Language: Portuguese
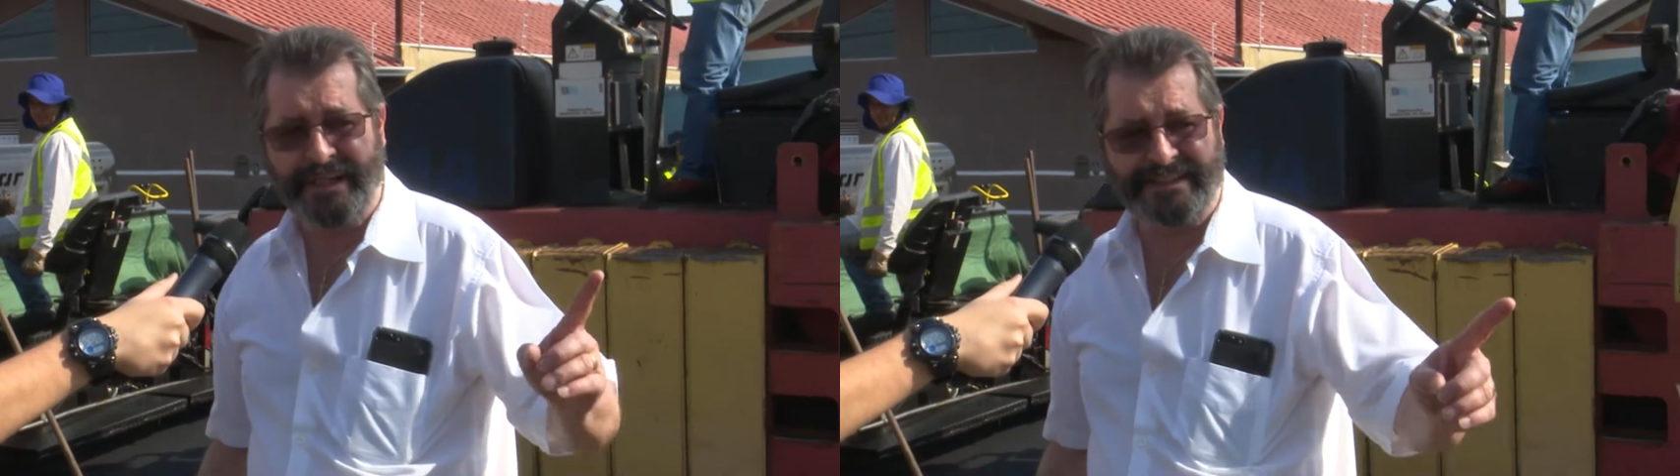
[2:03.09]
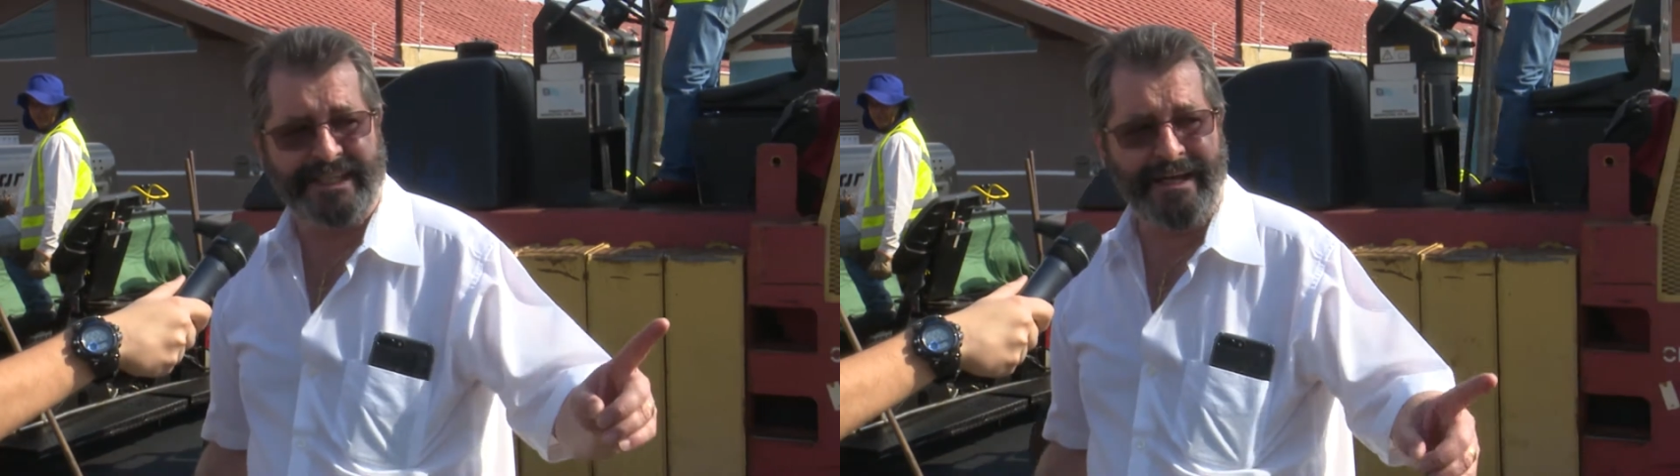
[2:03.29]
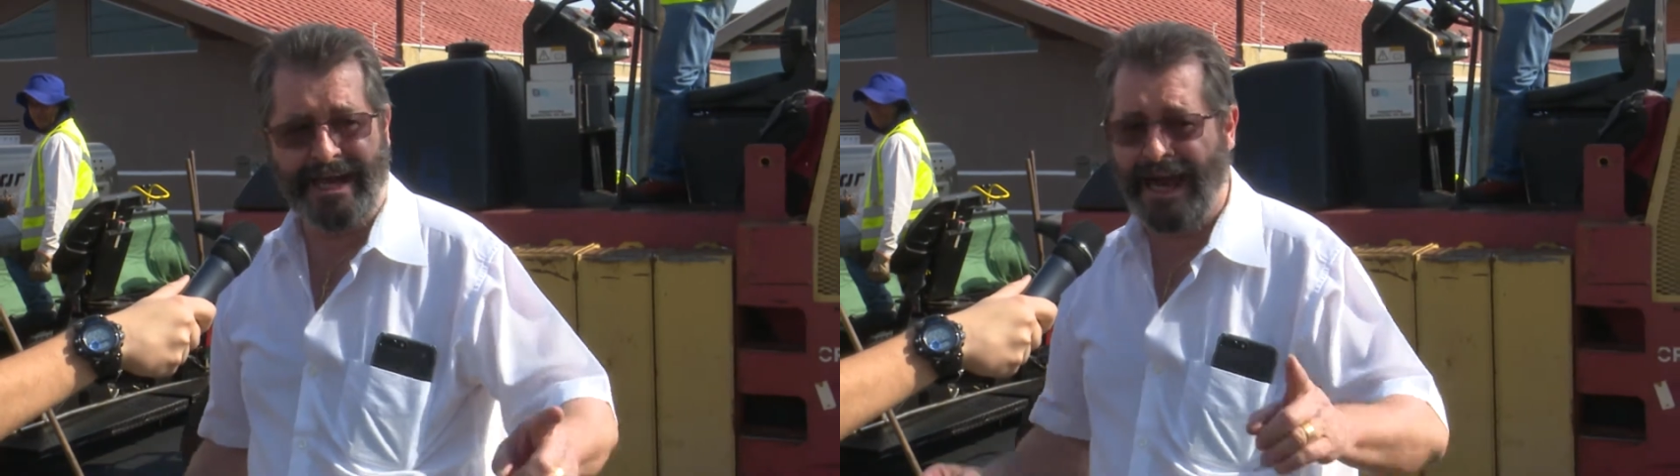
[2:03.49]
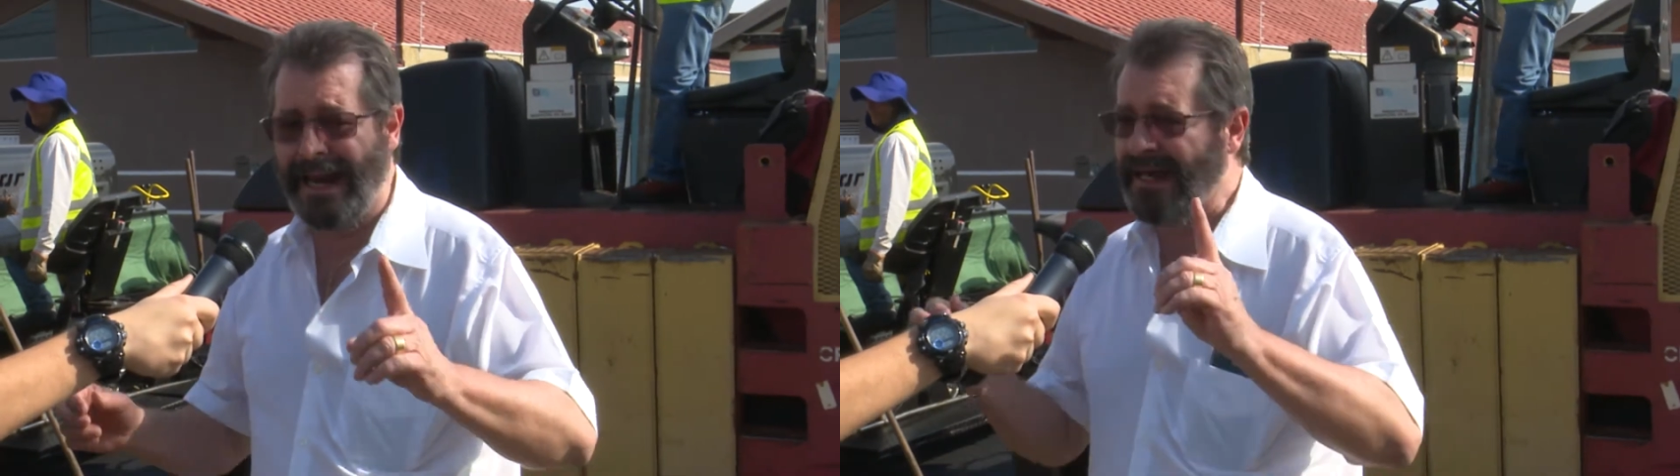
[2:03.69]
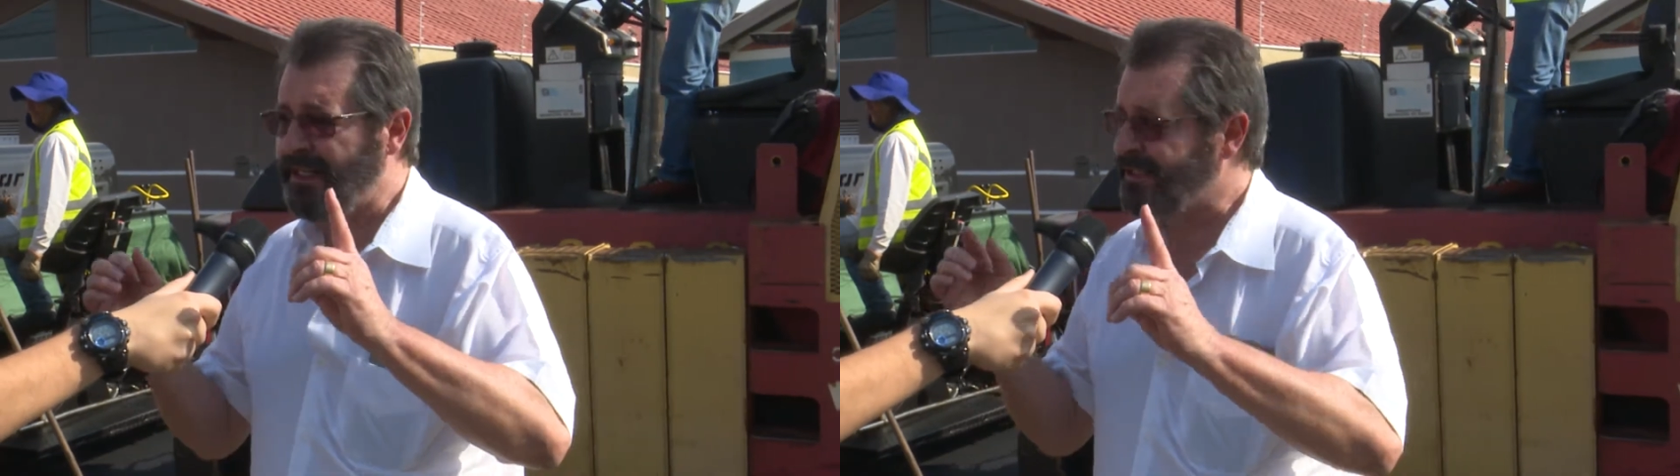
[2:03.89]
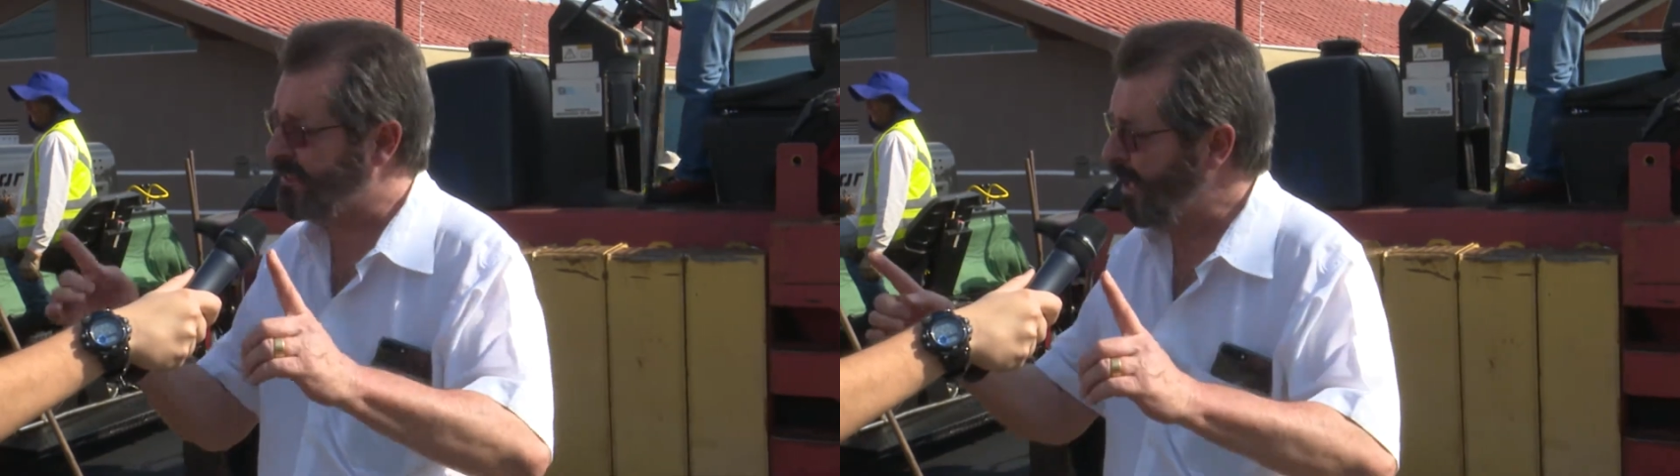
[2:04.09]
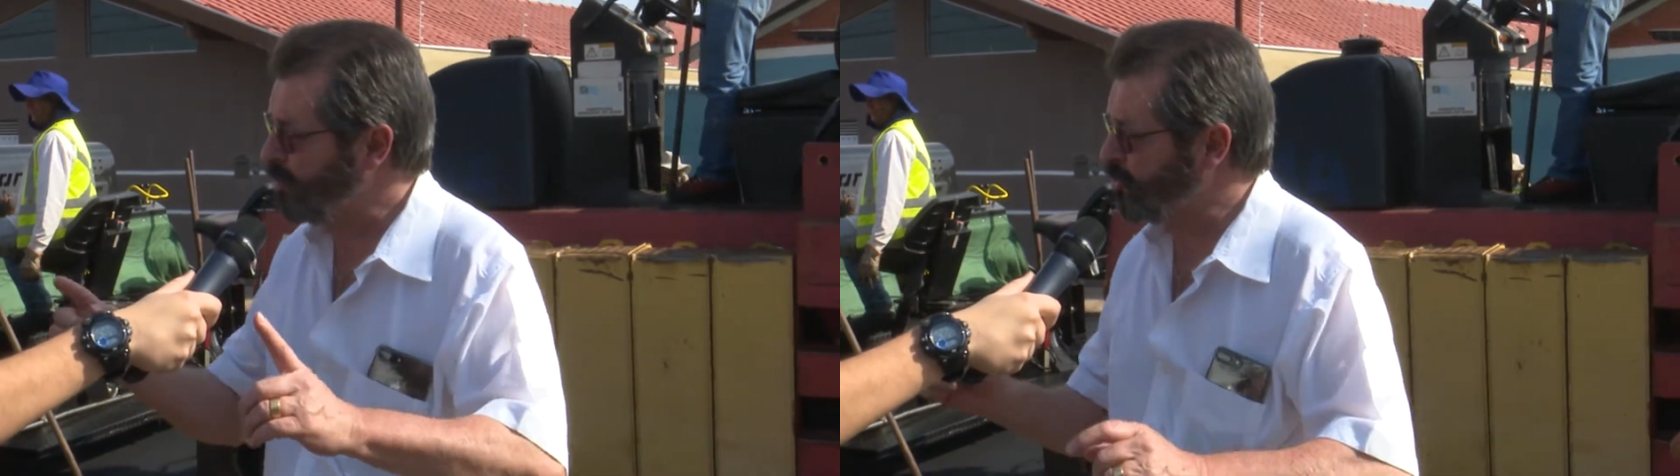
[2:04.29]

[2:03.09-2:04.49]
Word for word: E sem ela, sem